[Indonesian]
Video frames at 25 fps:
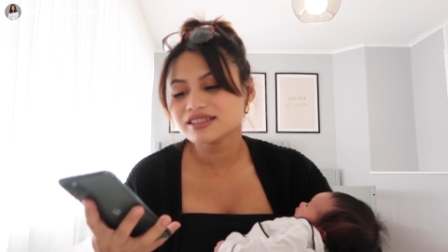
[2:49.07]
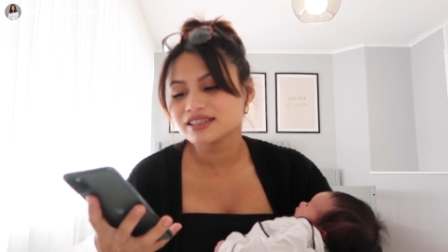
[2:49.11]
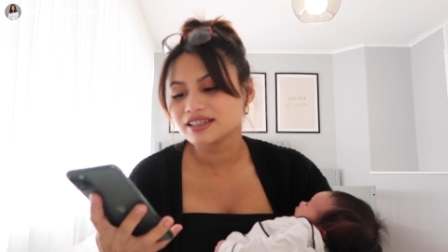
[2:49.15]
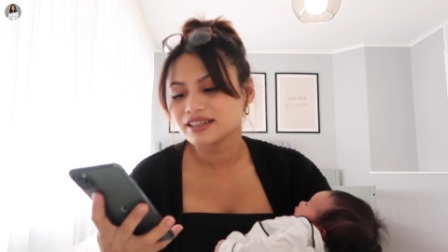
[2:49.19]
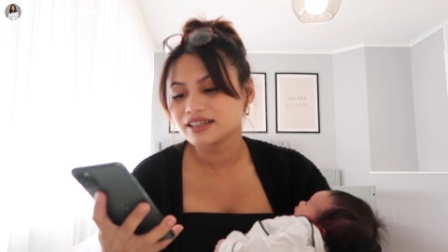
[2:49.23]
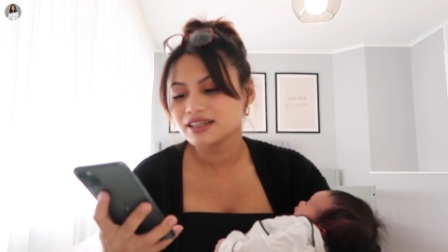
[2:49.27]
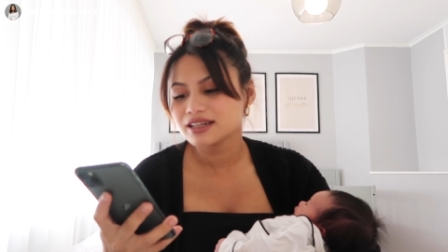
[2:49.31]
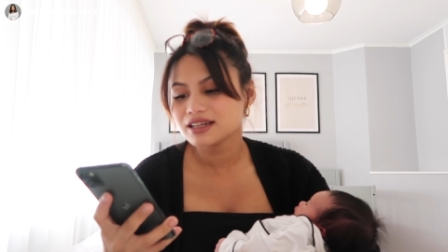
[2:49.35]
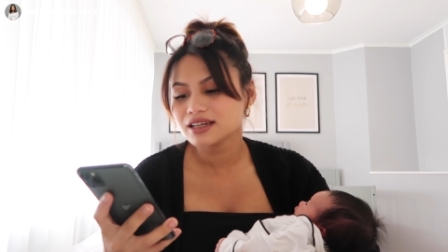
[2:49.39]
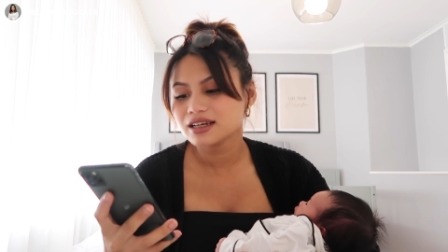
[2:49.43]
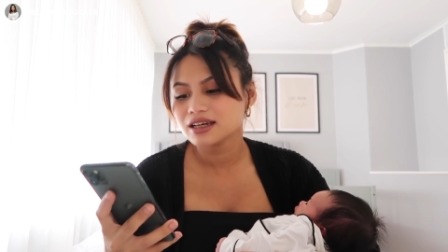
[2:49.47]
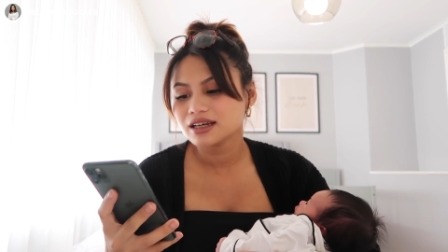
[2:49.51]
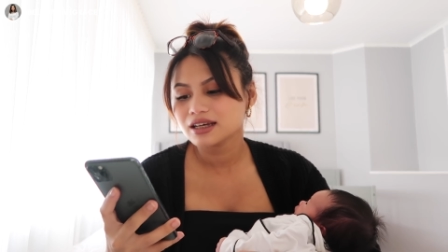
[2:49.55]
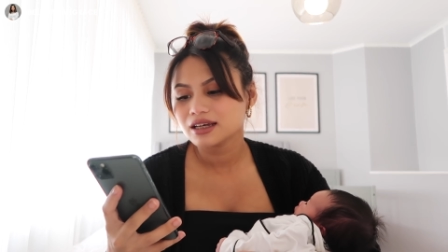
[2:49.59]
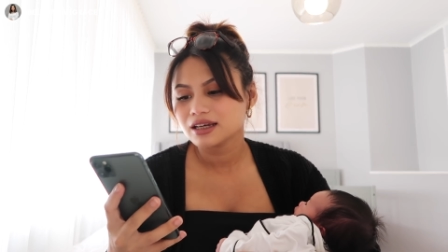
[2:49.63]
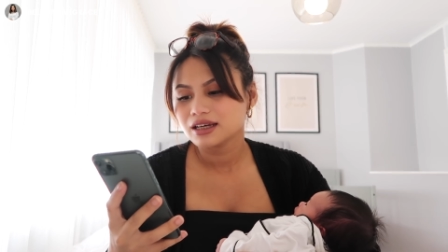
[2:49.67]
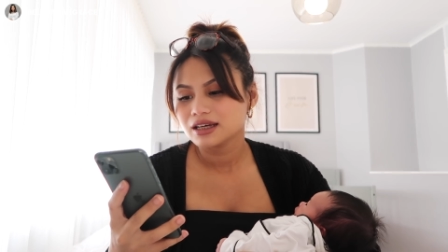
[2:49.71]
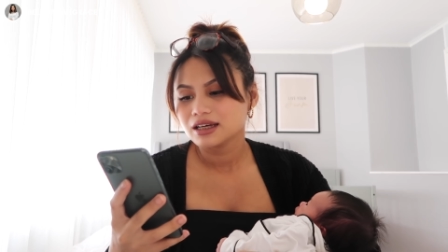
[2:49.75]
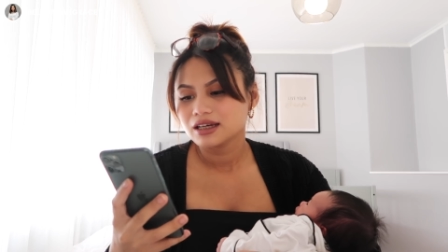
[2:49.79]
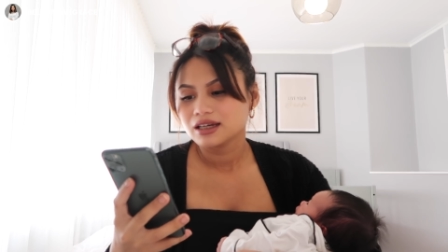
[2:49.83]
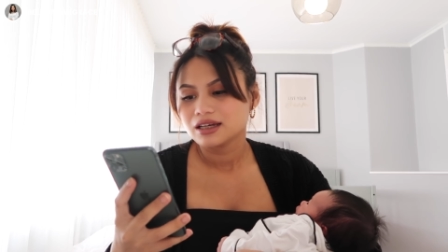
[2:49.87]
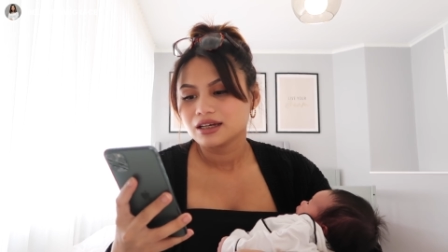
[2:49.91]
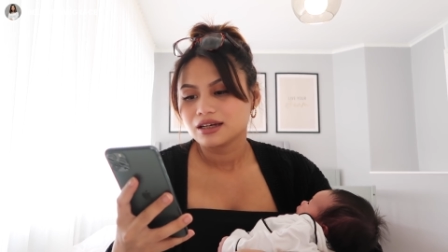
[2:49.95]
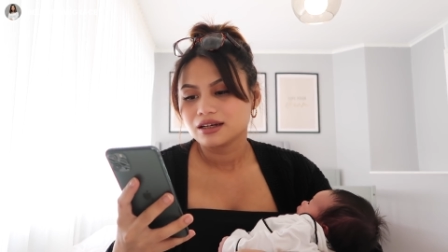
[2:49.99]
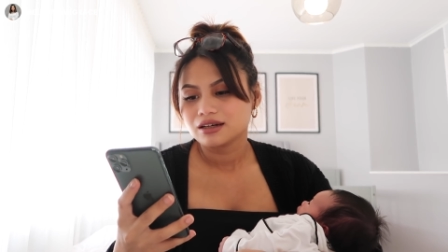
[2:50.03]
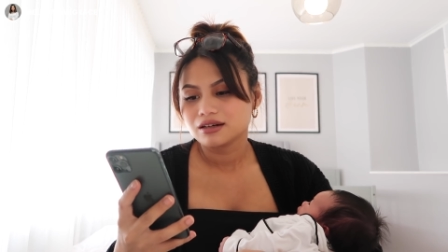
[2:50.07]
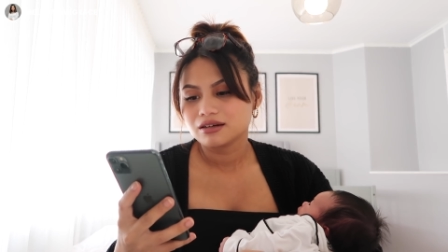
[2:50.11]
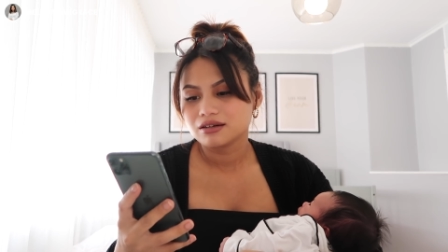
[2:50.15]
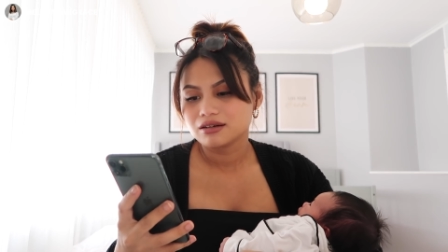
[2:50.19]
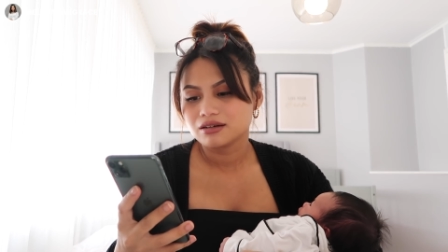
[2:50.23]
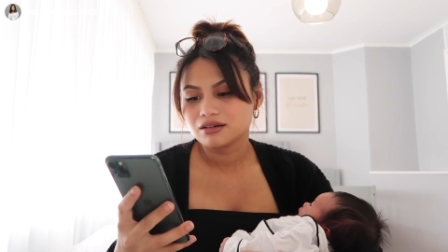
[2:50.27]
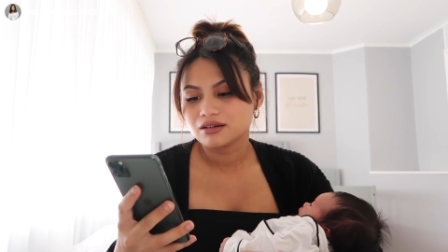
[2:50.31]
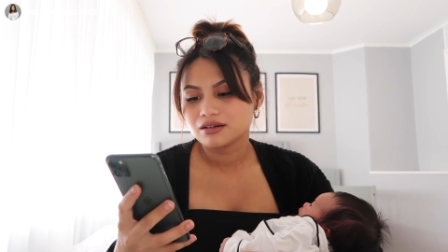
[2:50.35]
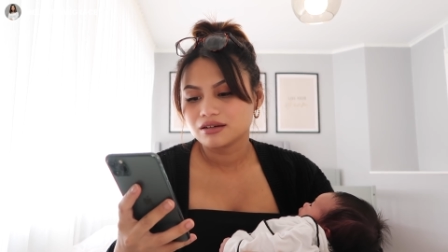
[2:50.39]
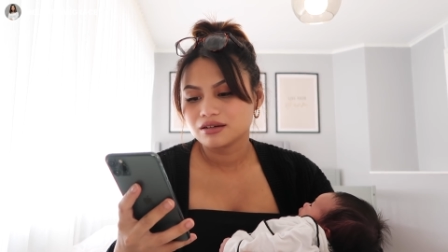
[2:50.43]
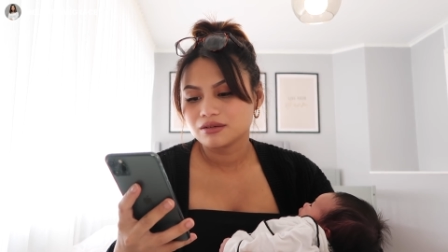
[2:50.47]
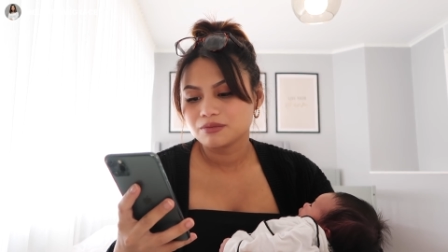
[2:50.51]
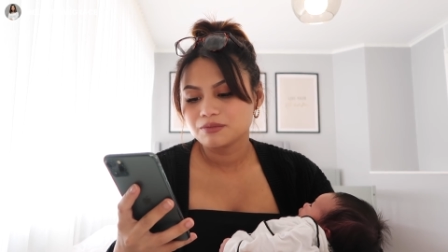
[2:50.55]
Jadi
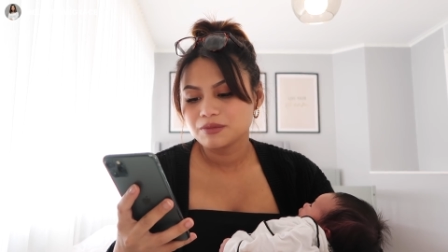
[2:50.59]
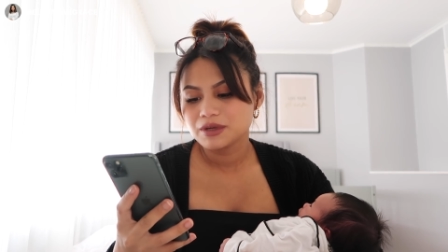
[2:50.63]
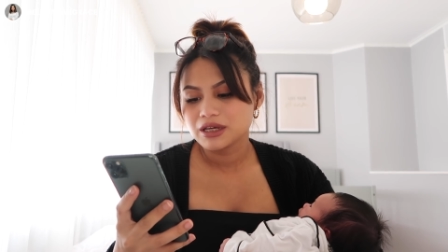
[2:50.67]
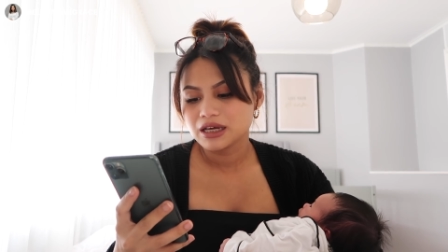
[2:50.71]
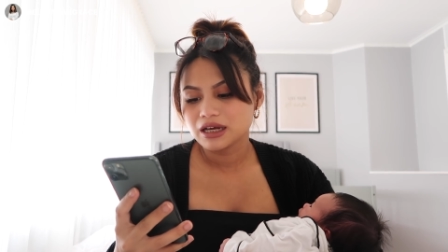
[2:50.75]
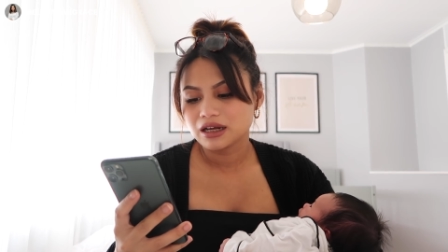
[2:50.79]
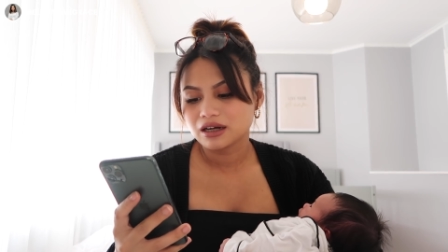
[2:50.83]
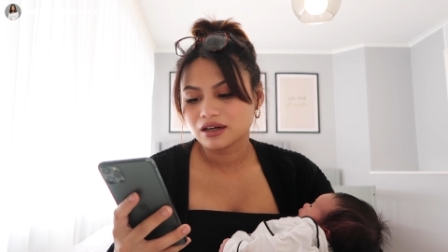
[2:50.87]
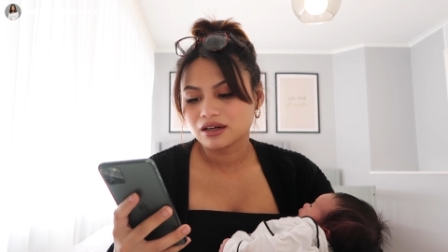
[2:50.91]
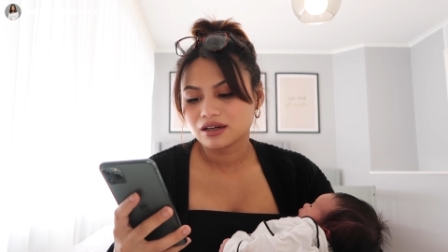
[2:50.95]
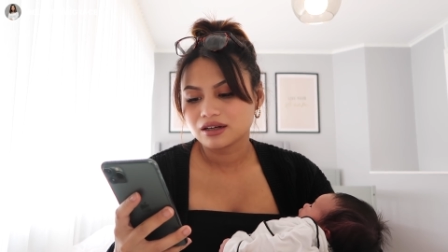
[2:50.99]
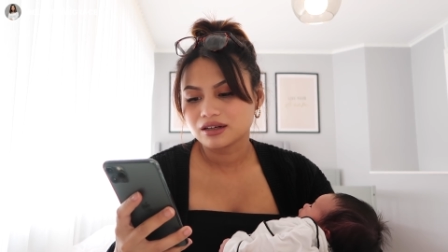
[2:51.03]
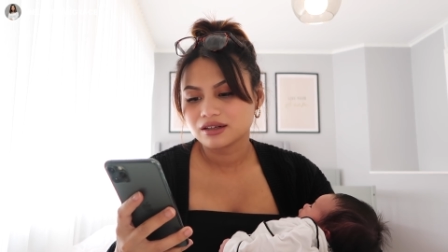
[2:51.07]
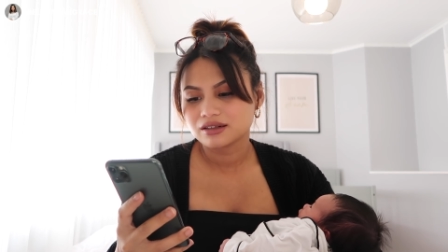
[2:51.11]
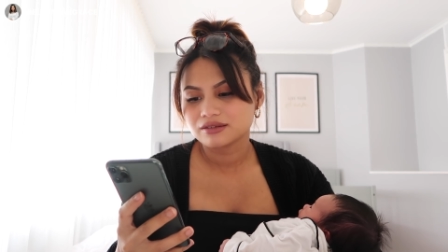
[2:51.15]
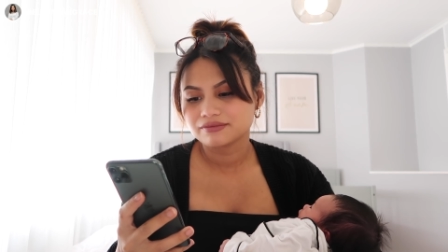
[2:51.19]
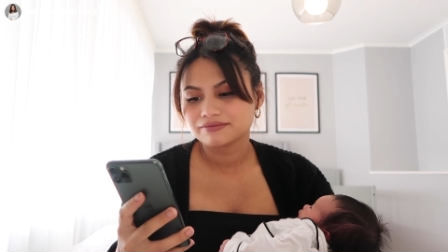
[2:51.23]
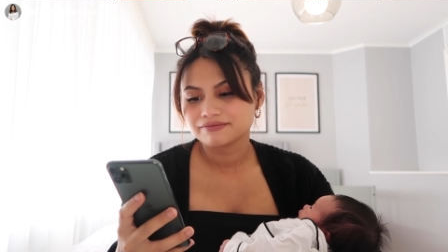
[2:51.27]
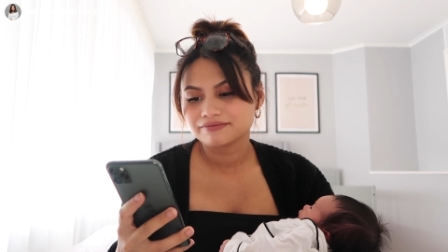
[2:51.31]
uh, biar